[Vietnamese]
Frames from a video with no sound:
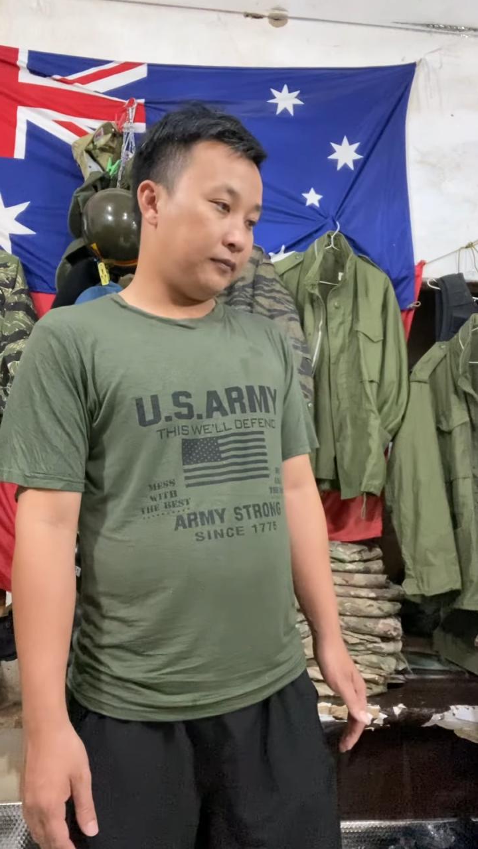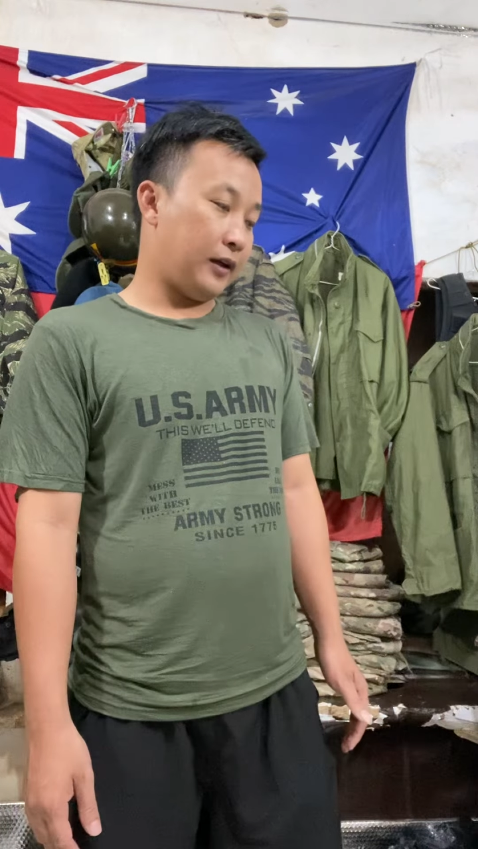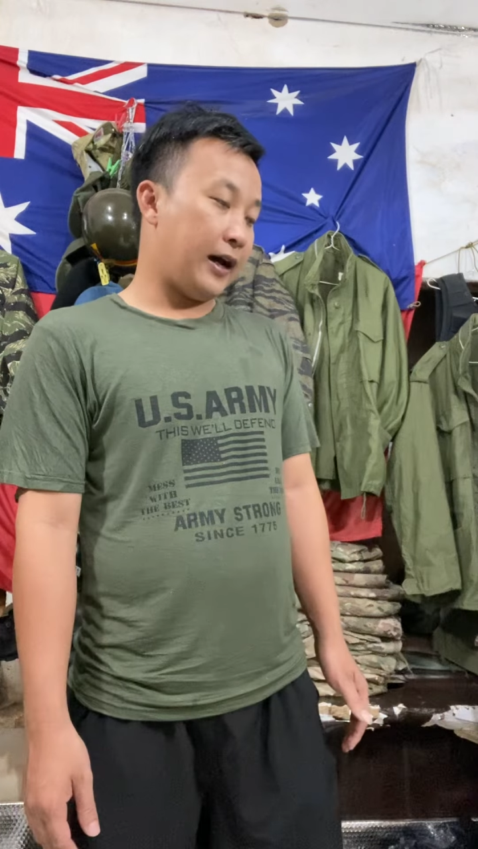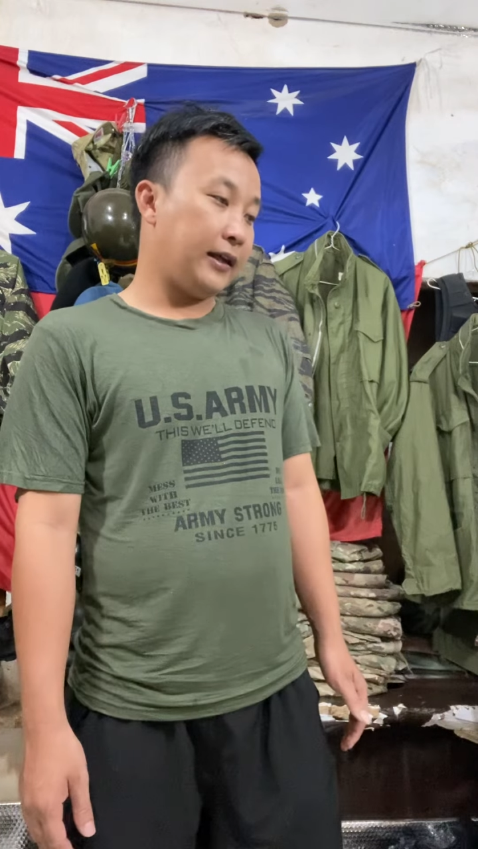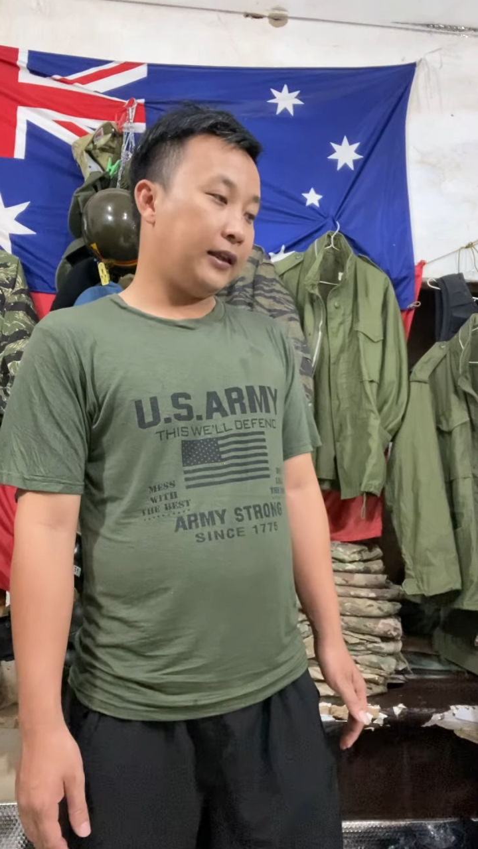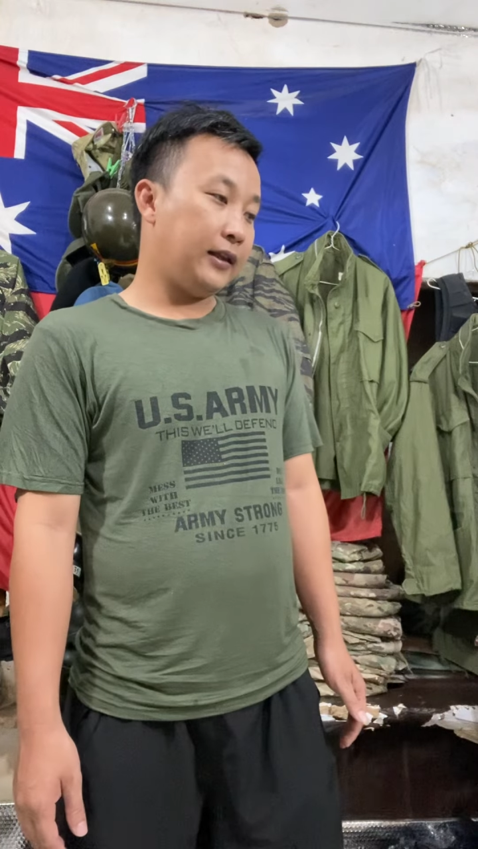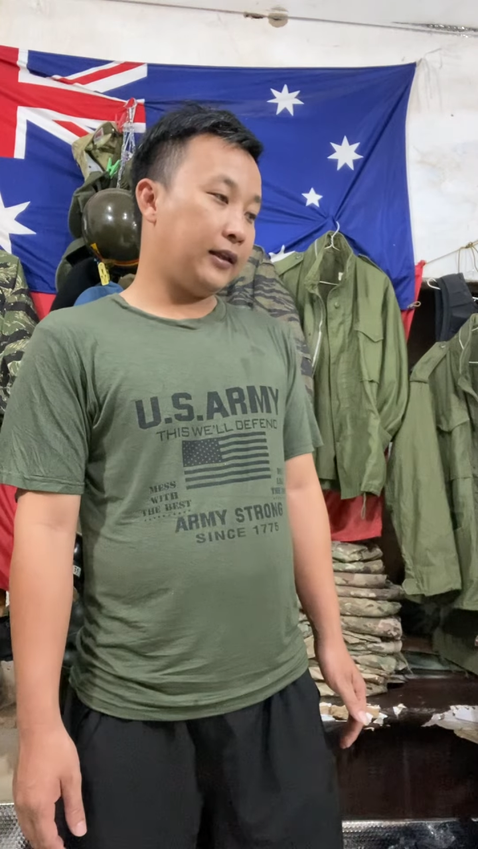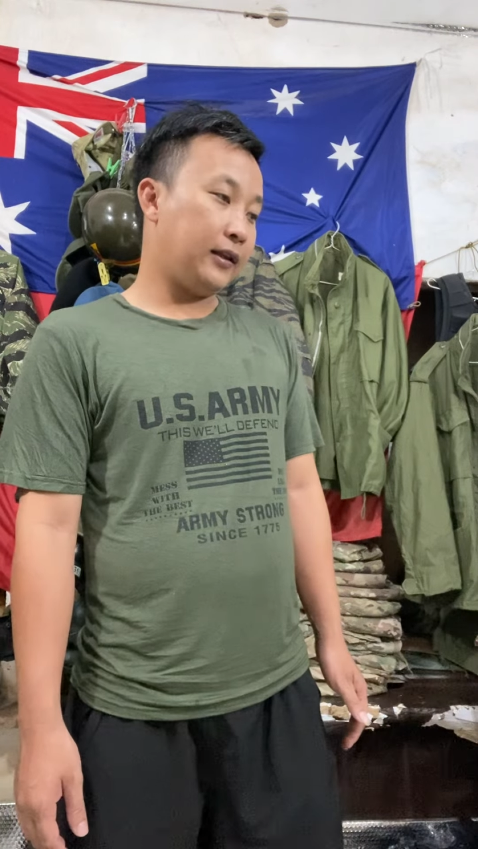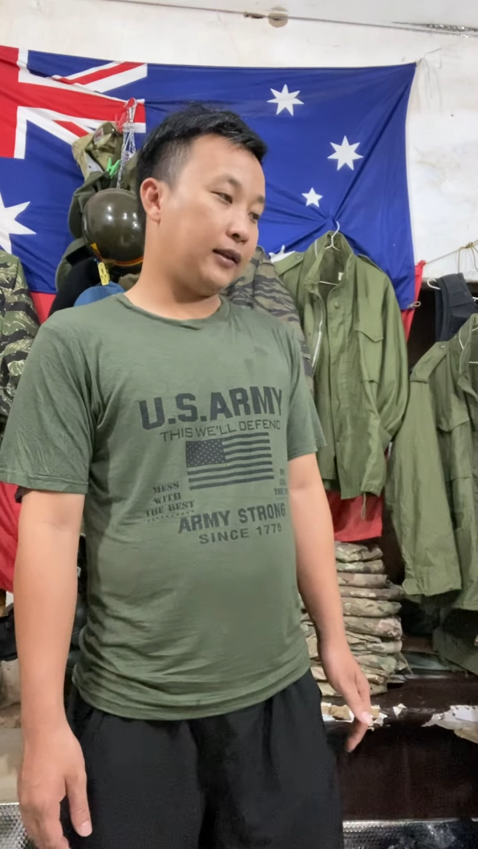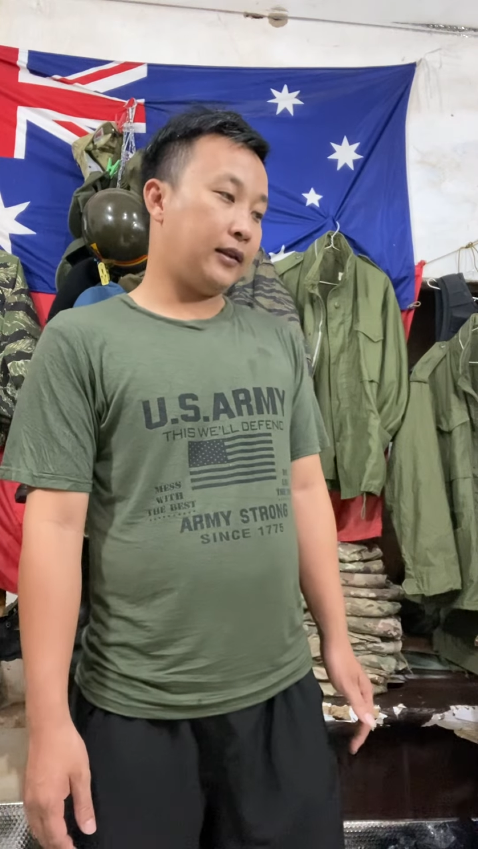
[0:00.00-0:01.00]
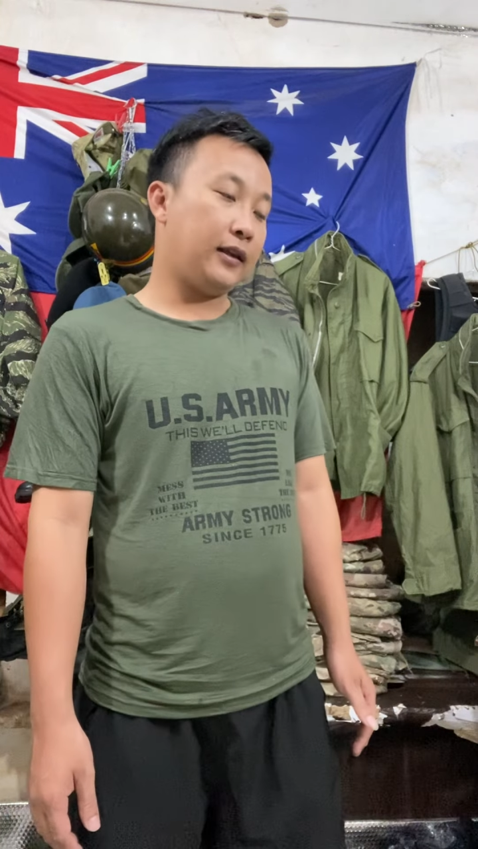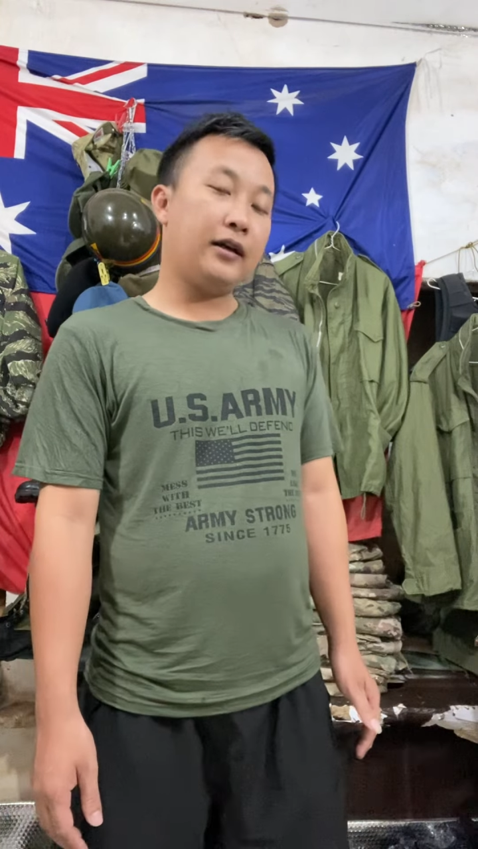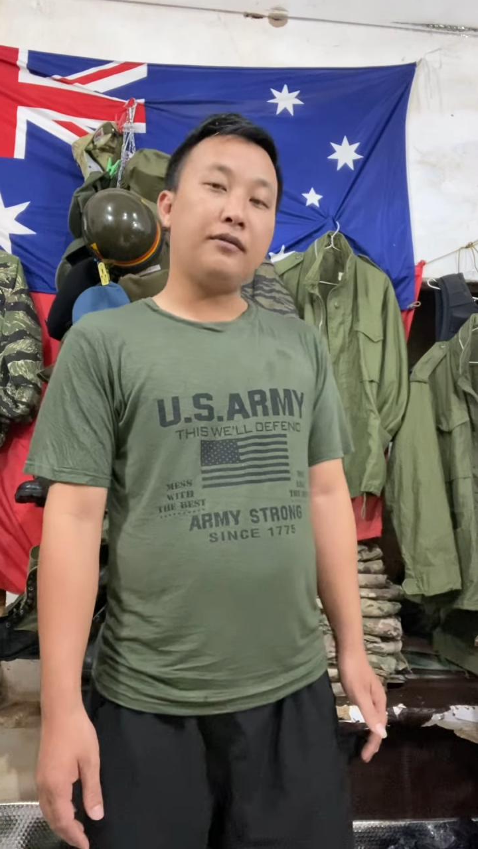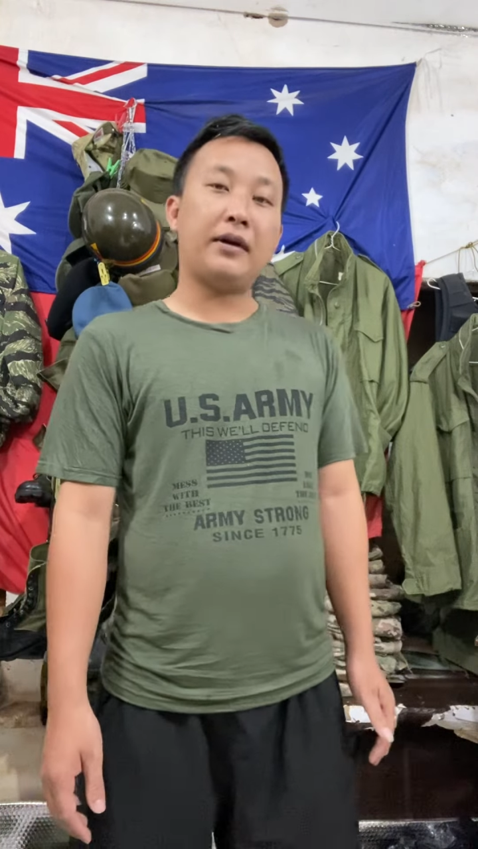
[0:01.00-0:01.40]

Ai ưng